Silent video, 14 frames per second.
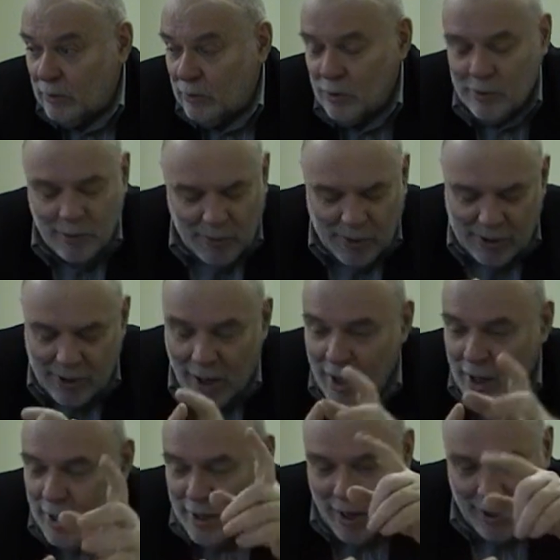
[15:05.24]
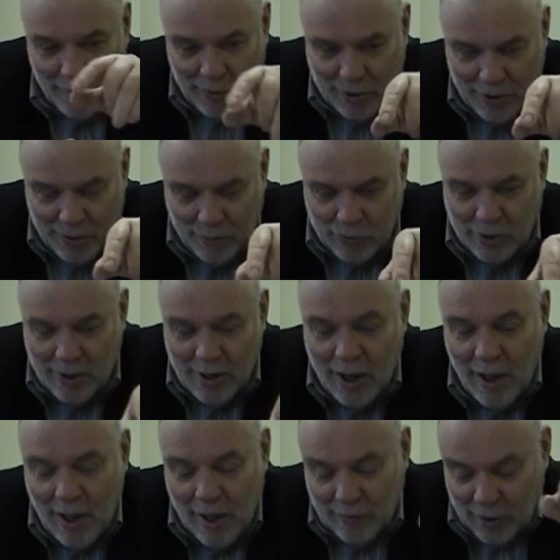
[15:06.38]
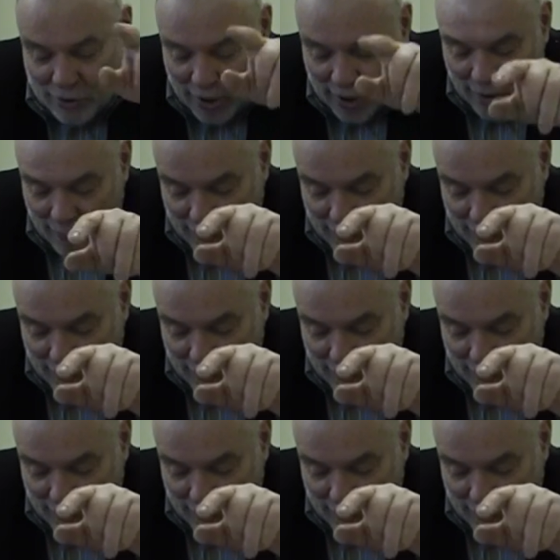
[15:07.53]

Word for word: Здесь просто я немножко спутал, да. Вначале,